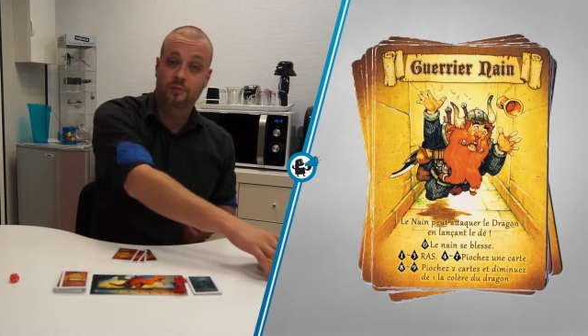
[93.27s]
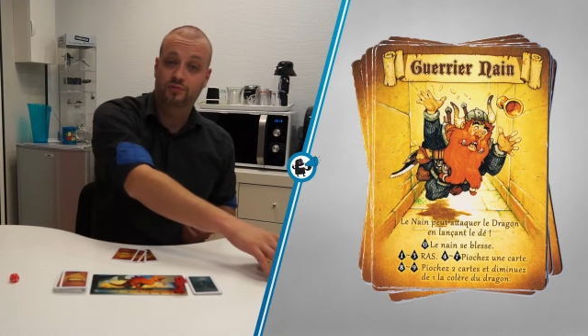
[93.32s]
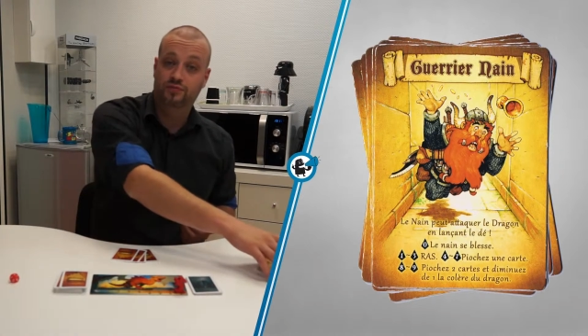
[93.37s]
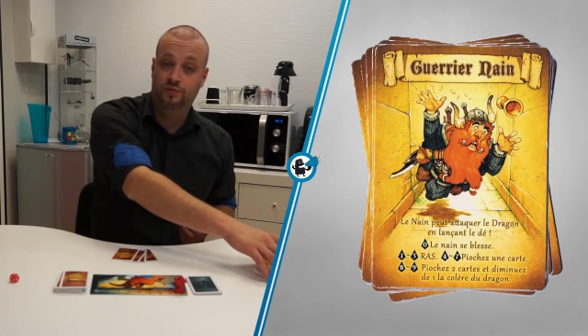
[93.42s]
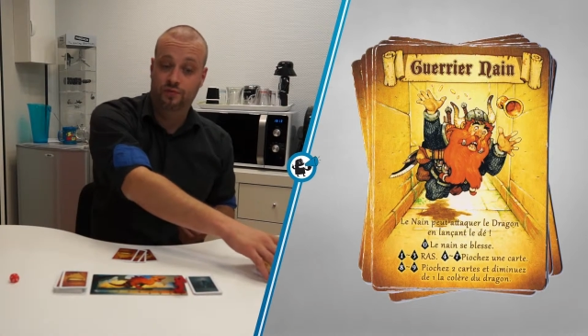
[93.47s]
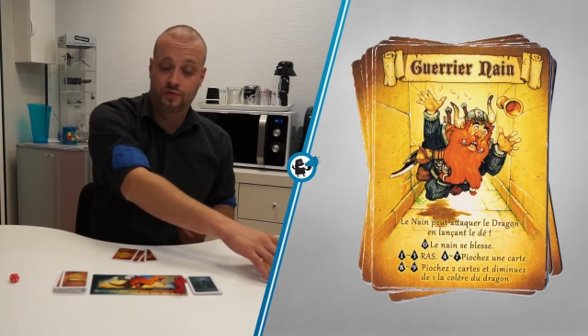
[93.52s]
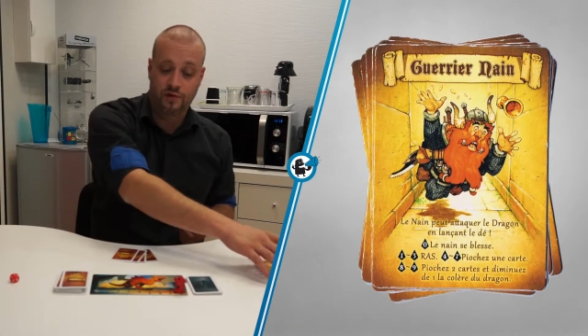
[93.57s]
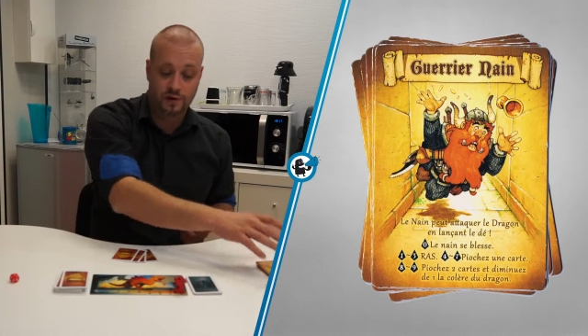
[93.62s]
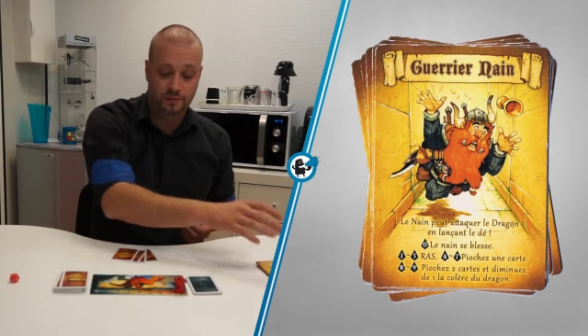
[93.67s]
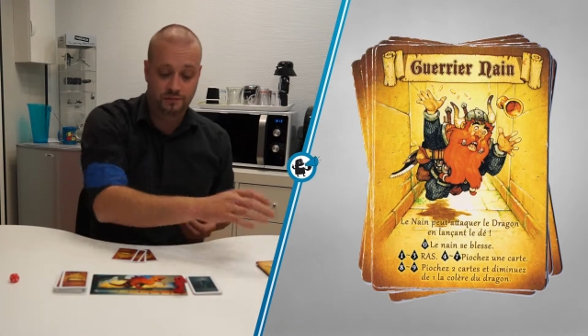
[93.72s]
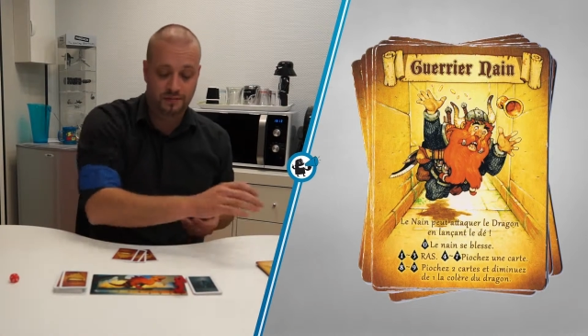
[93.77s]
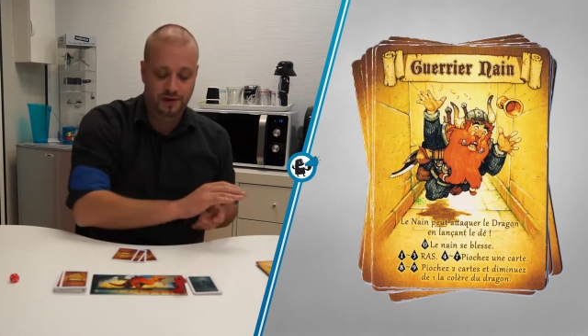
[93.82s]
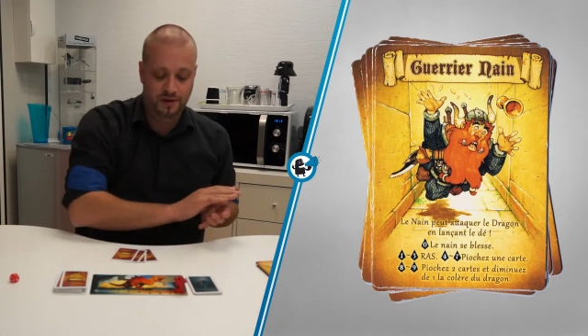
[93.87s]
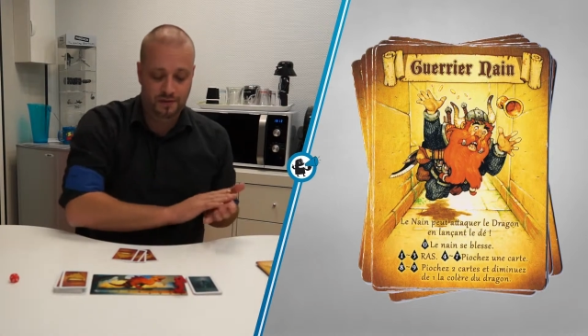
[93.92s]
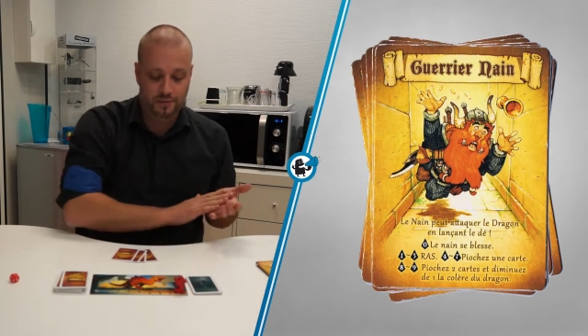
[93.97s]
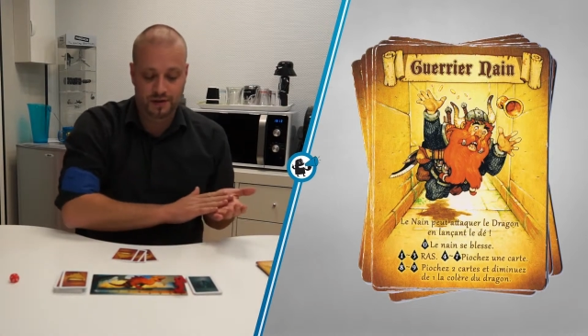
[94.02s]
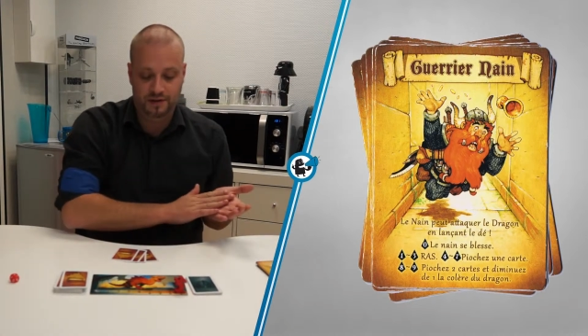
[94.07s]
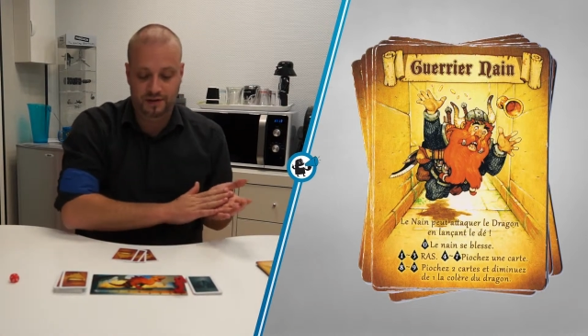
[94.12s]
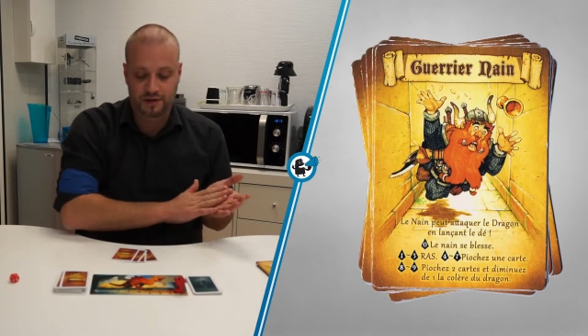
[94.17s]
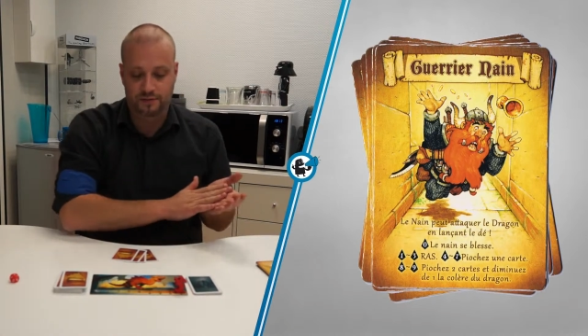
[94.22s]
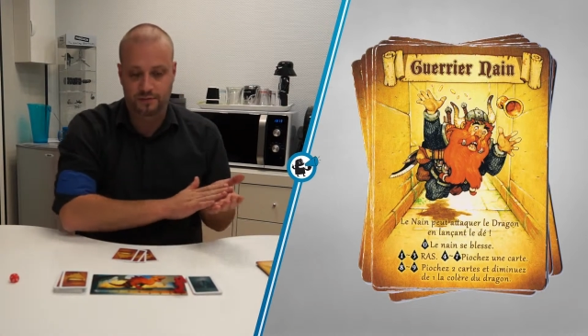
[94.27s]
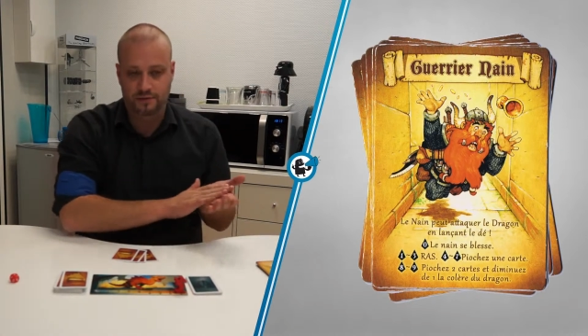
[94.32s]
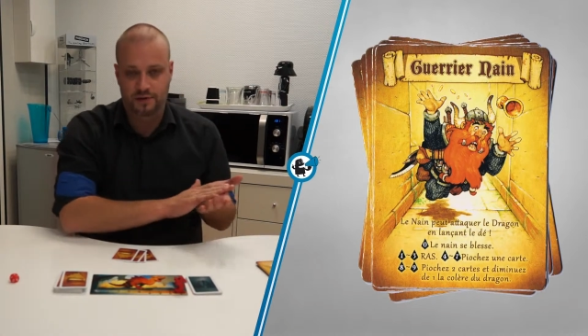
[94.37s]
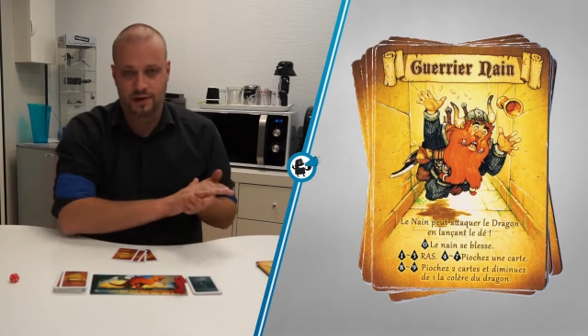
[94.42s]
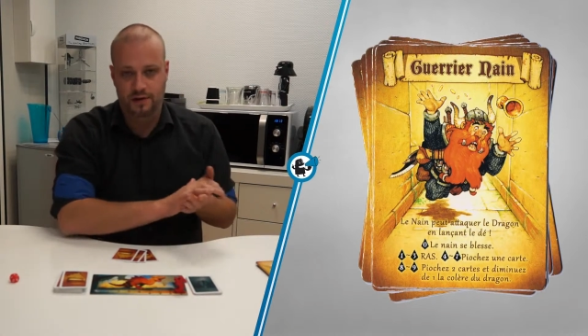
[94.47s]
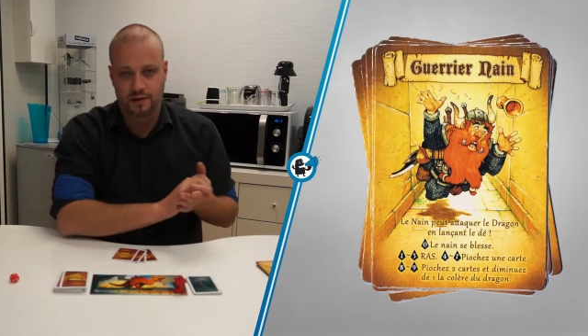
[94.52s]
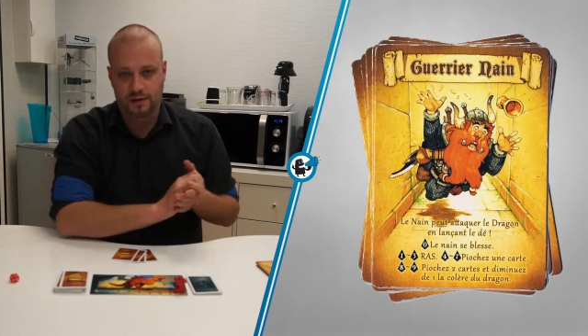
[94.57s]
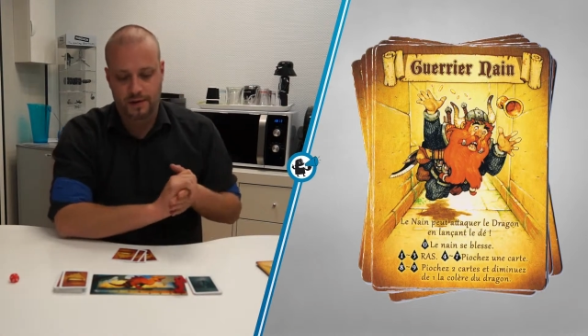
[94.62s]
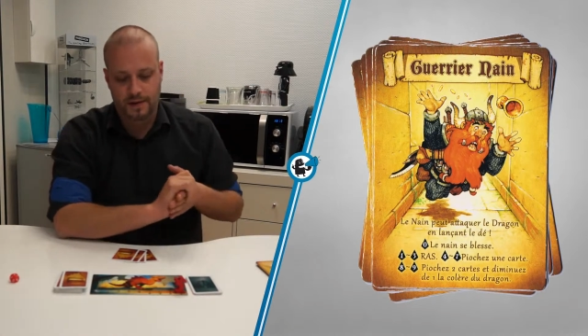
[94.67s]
un pouvoir bien particulier.